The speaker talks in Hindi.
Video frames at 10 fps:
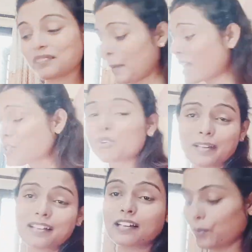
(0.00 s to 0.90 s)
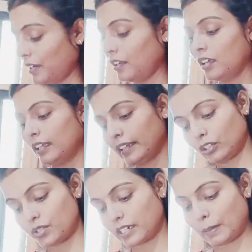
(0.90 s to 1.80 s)
पास में छोटा मिरर रखना भूल गई
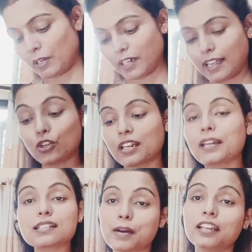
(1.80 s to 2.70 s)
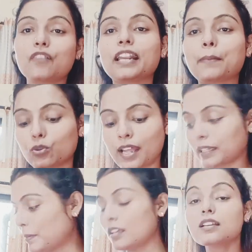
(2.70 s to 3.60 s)
देखती हूँ उसमें मिरर है क्योंकि ना मैंने सामान काफी टाइम बाद खुला
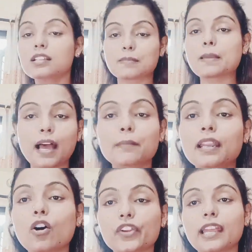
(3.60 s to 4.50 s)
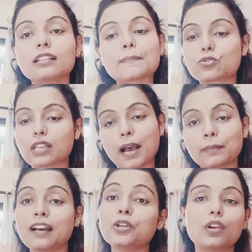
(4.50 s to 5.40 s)
मतलब कि जब से पहले मैंने ऑफ किया ना तब उसके बाद
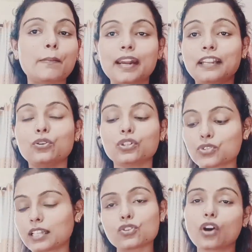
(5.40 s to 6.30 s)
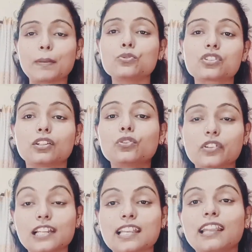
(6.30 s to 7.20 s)
मैंने अभी खोला मैं रेडी नहीं होती हूँ ज़्यादा जो नॉर्मल यूज़ करती हूँ
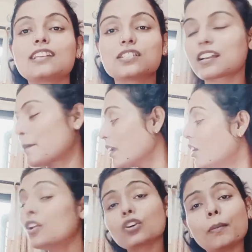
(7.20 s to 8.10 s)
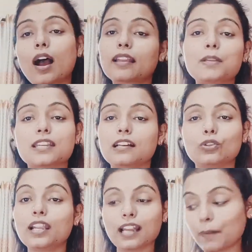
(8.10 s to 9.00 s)
रील्स के लिए इंस्टाग्राम के तो मैं आगे पीछे ही रखती
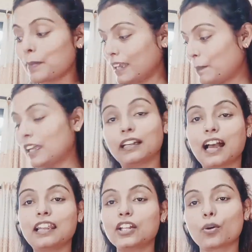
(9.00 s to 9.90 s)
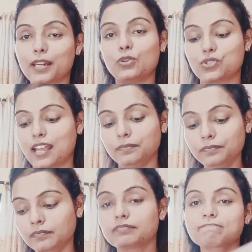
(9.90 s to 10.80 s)
हूँ लेकिन अब मैंने अपनी किट निकाली है तो मैंने यूज़ किया है